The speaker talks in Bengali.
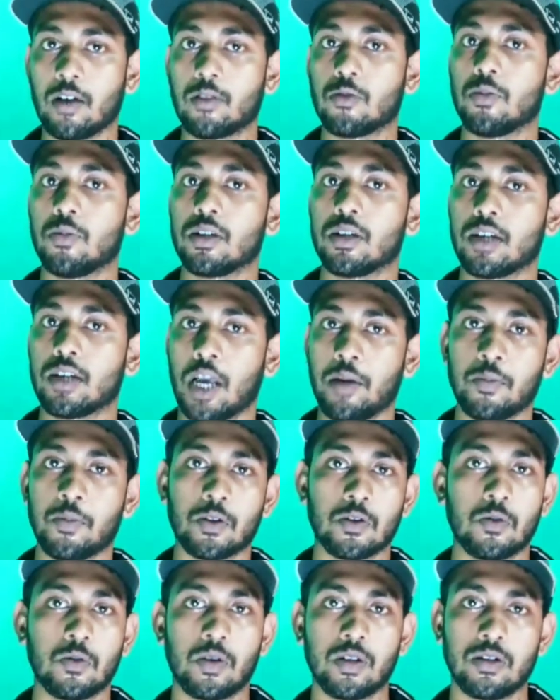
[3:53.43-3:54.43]
তোমাদের টাইম
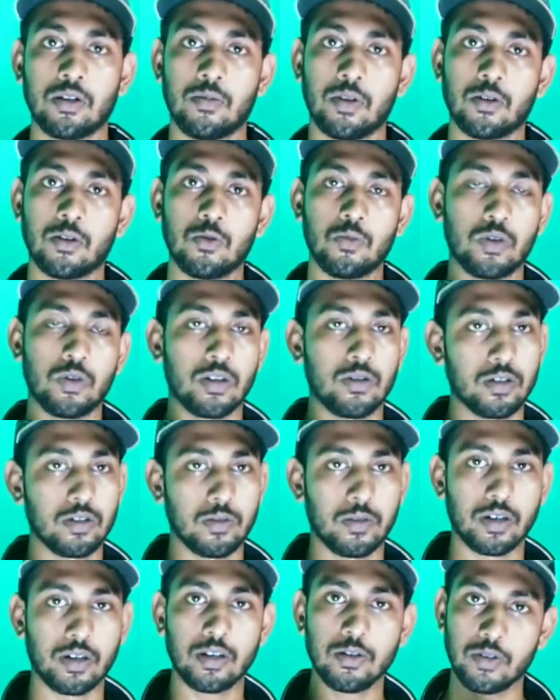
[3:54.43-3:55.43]
মতো তোমরা নিতে পারো দুপুরেও নিতে
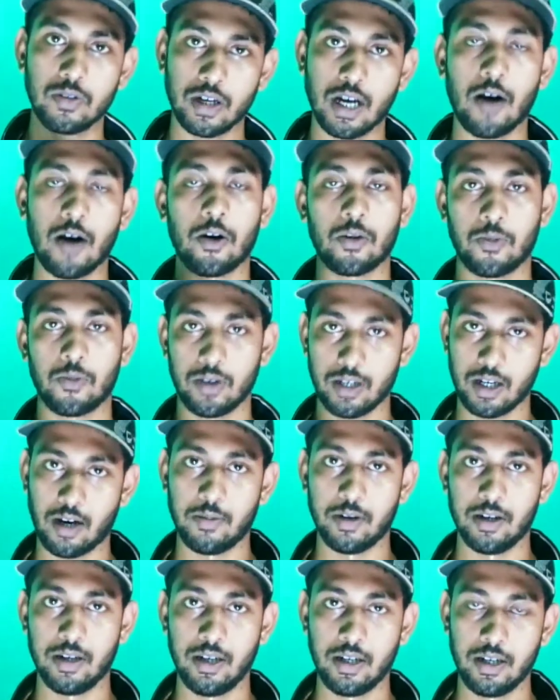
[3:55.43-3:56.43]
পারো কিন্তু এটা খাওয়ার পরে
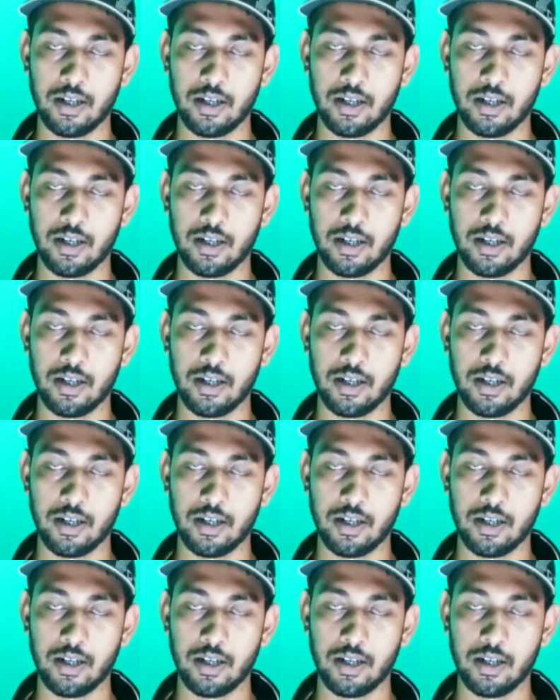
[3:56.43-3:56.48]
খাবে